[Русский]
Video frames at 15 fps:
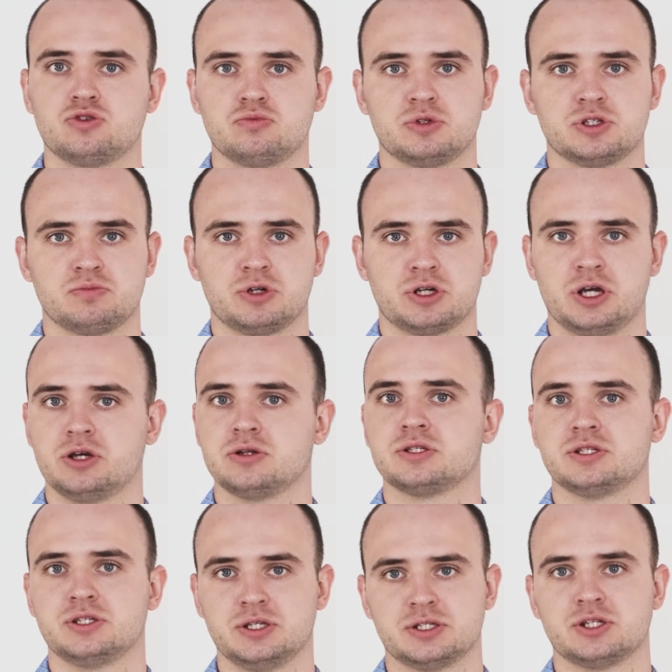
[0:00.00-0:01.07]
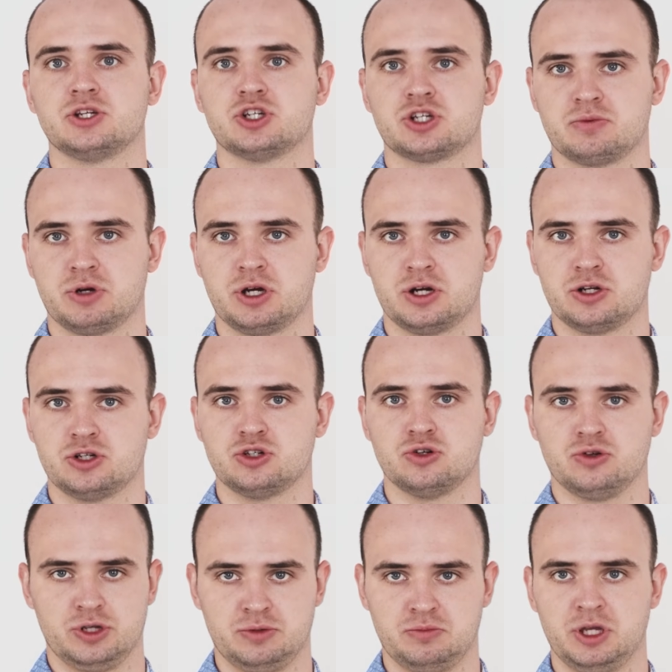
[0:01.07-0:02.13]
зубы смыкаются не слишком
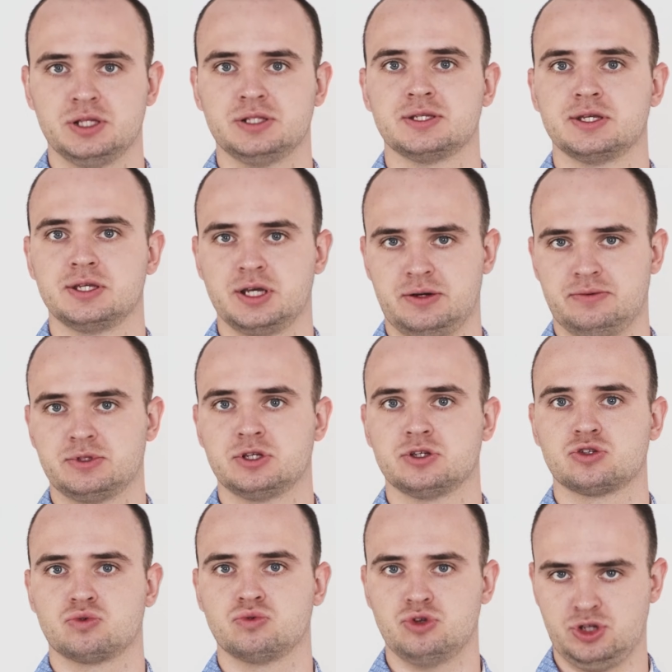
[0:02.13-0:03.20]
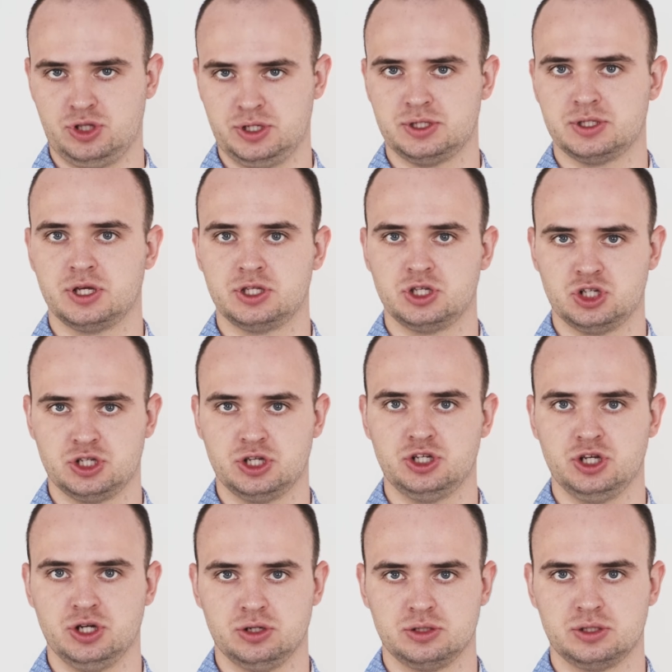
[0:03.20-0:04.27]
хорошо, и имеется явная скучность на нижней
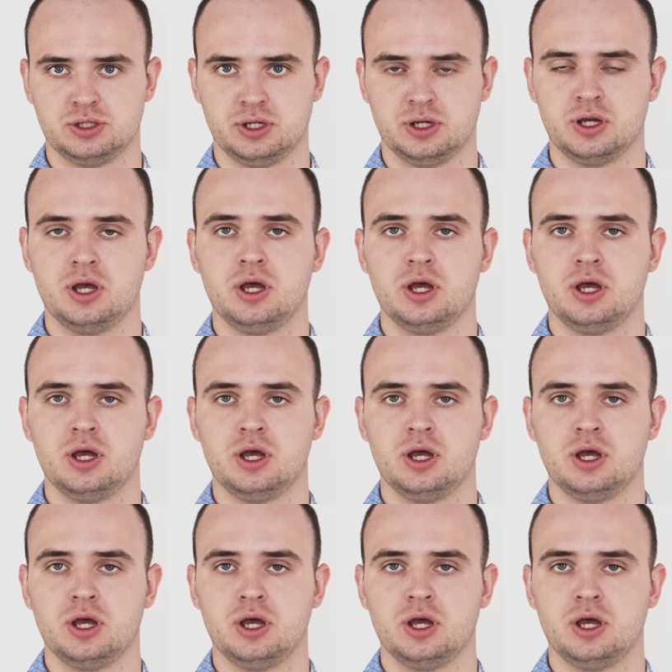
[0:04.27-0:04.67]
челюсти.